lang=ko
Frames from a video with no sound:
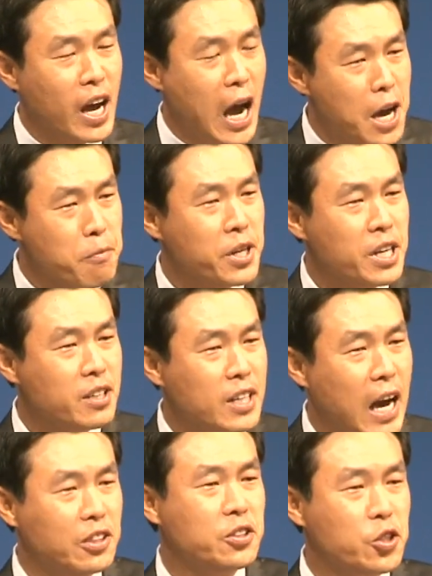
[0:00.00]
아이비리그
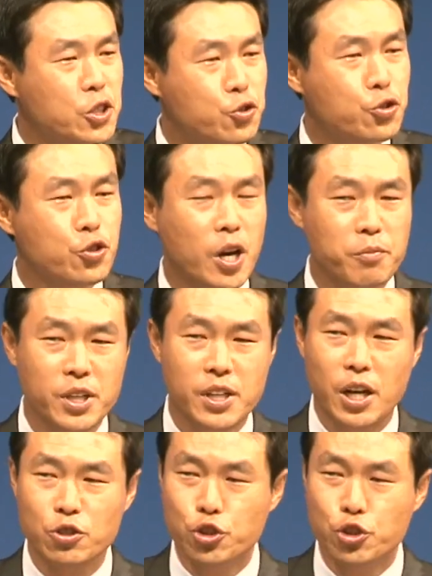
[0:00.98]
가는 것이 중요합니까?